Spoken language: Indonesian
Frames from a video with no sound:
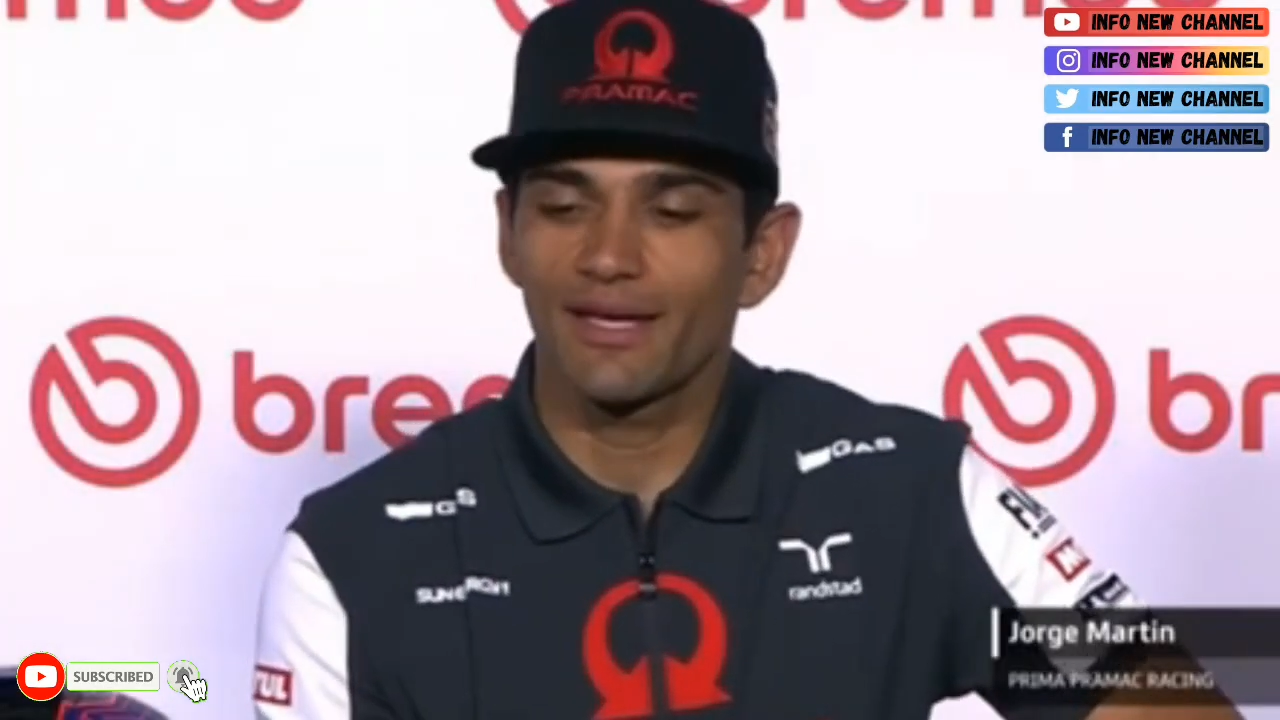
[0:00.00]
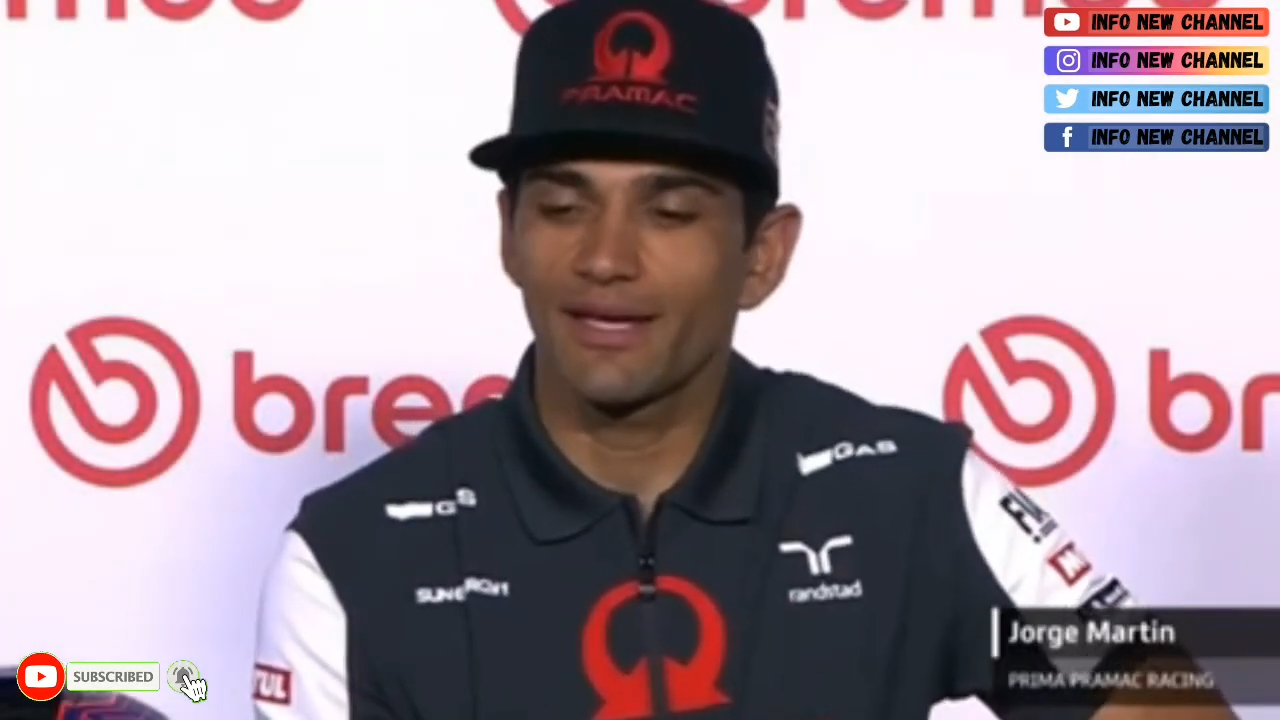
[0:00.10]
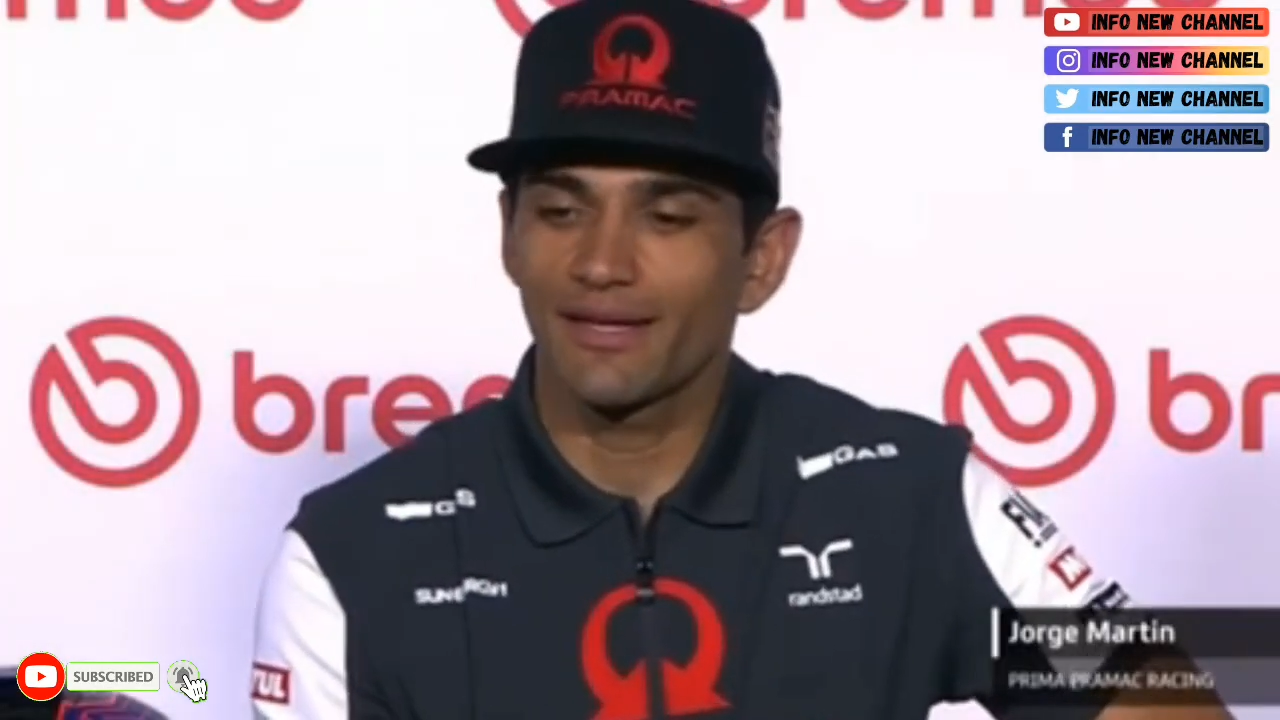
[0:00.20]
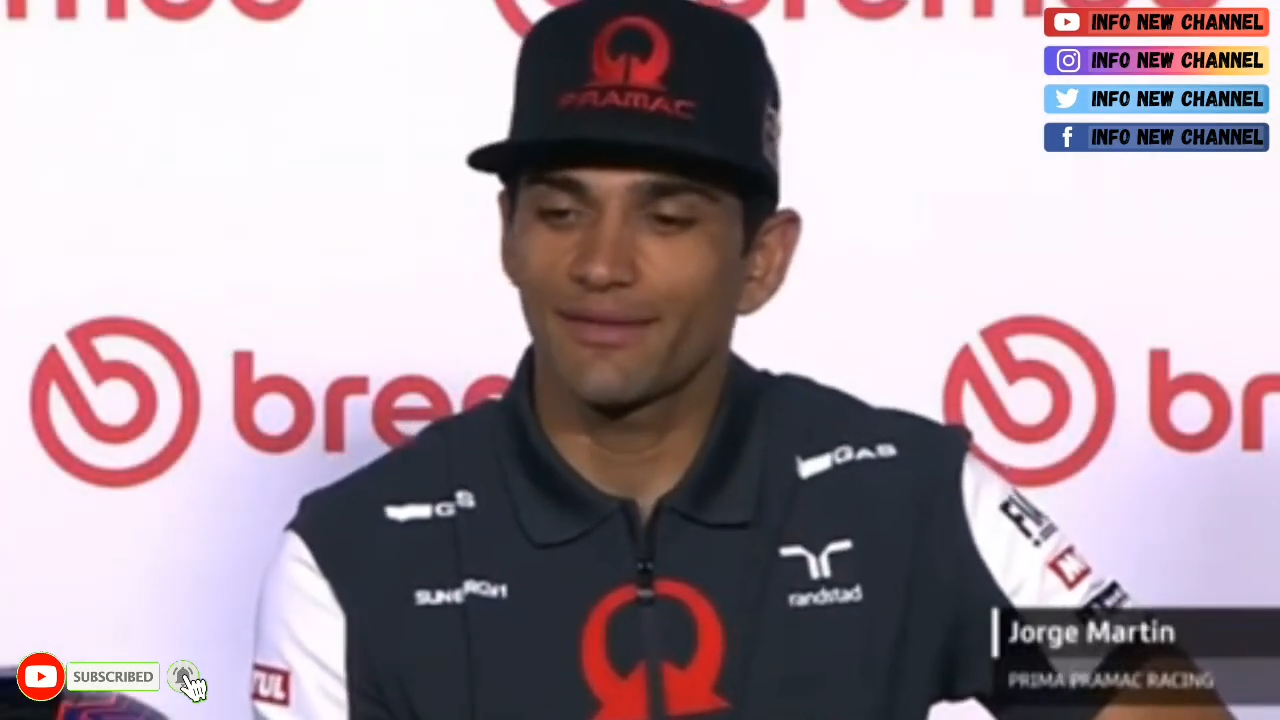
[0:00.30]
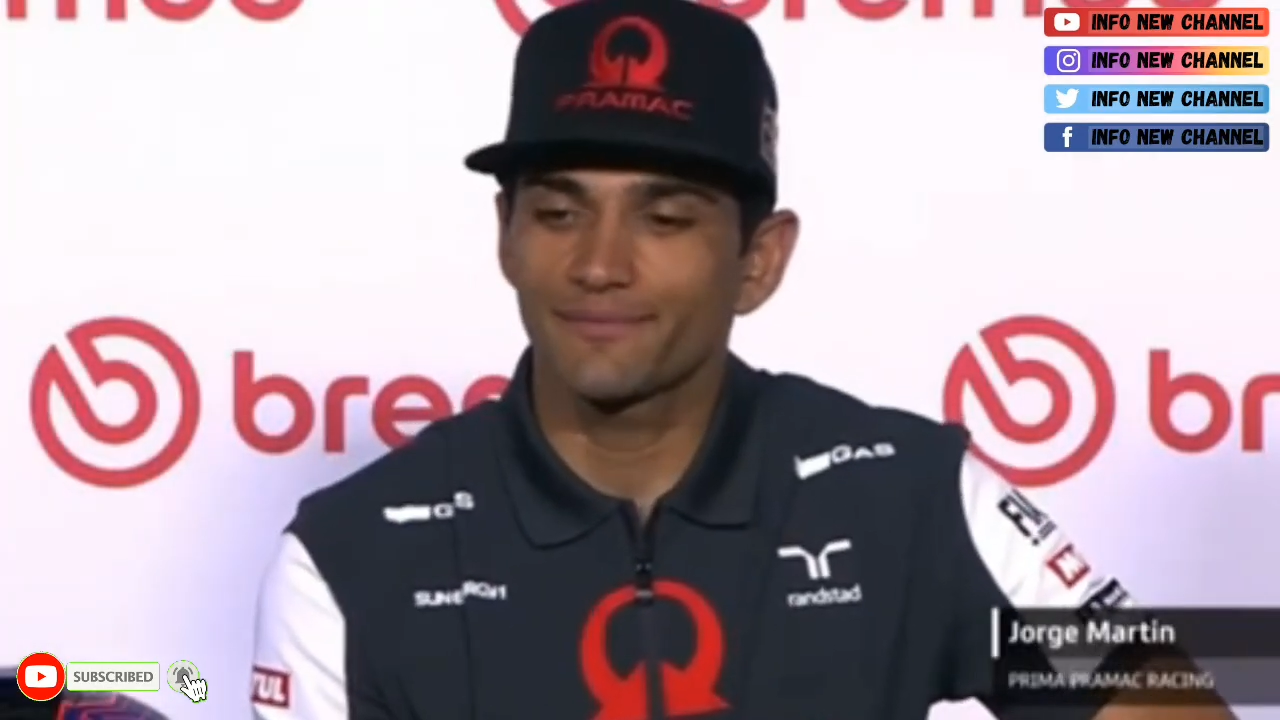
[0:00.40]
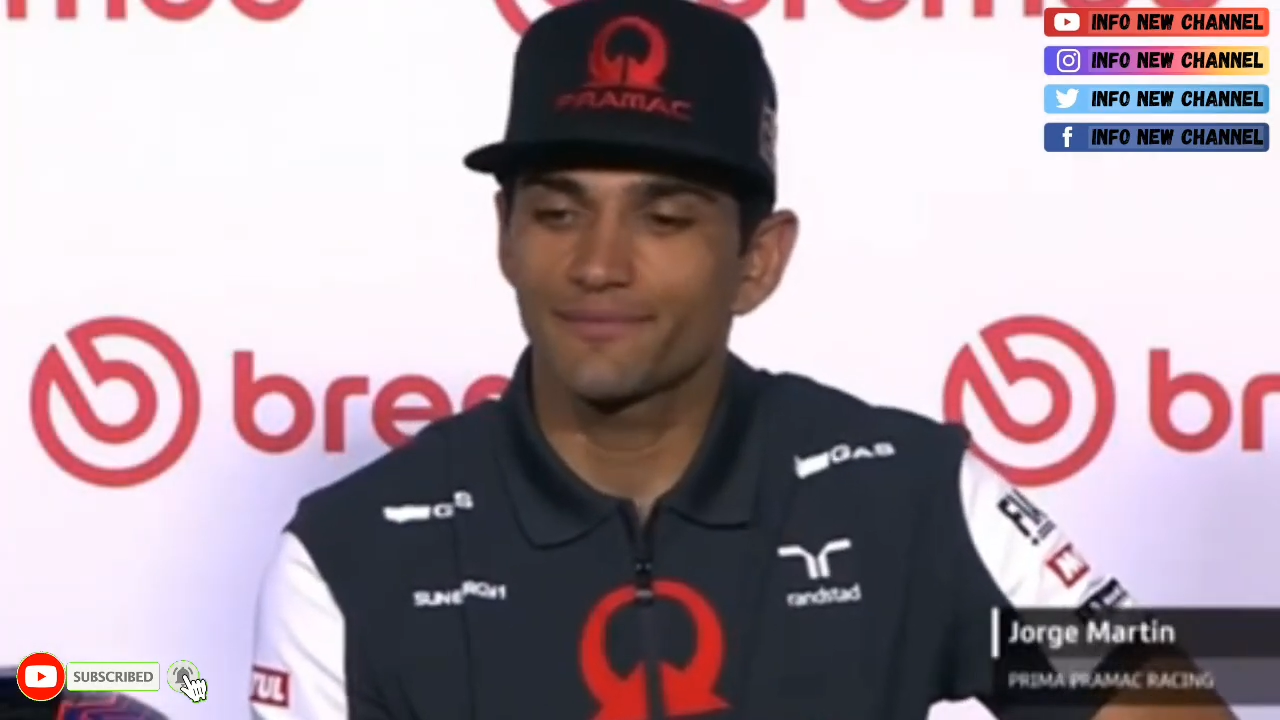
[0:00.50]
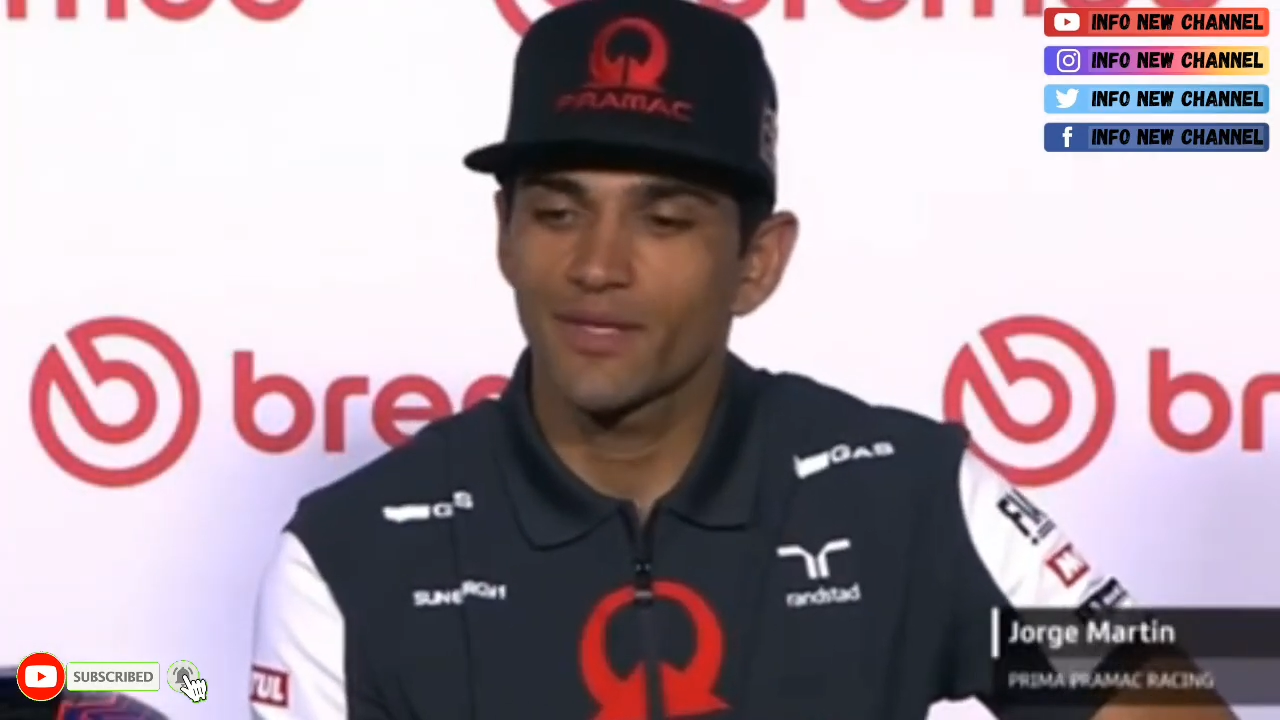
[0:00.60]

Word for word: terkuat